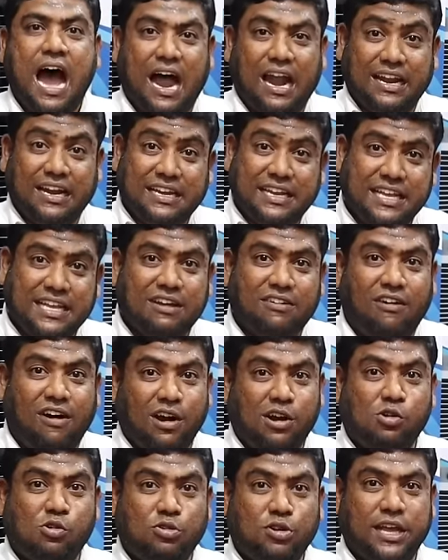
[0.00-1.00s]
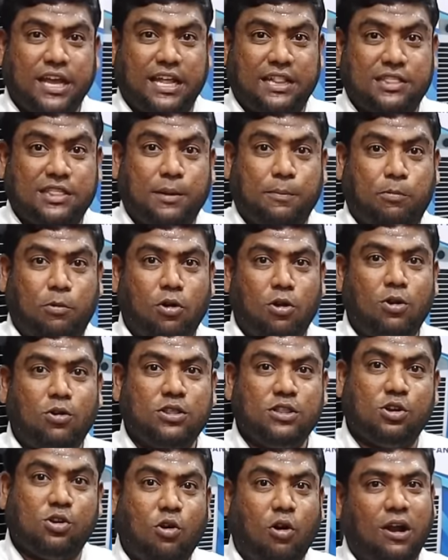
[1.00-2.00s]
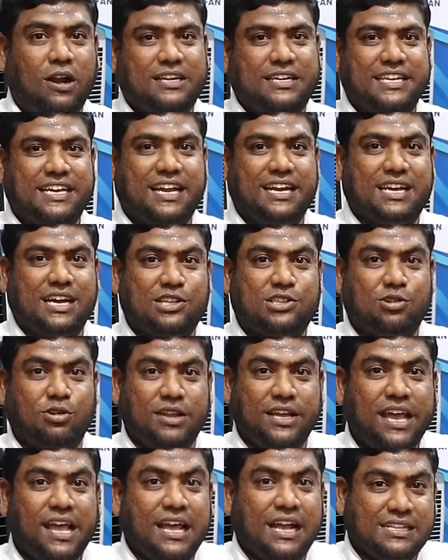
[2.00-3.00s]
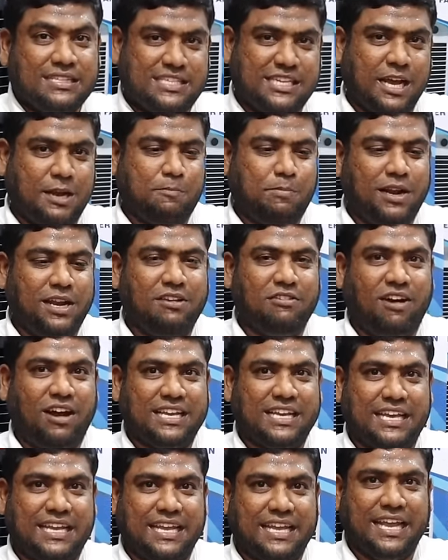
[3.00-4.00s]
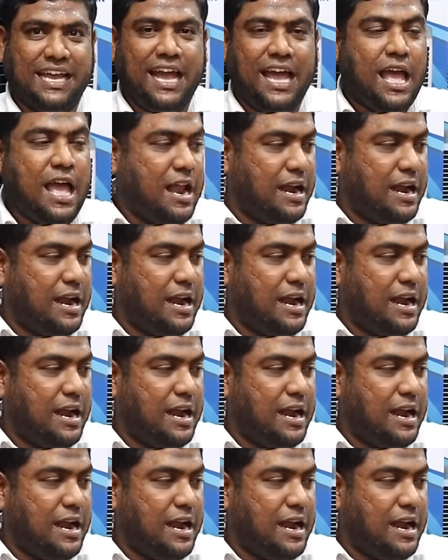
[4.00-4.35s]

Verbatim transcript: ஆனா நீங்க வாங்கக்கூடிய அந்த பொருள் வந்து குவாலிட்டியா இருக்கான்னு சொல்லி செக் பண்ணி வாங்கிக்கிங்க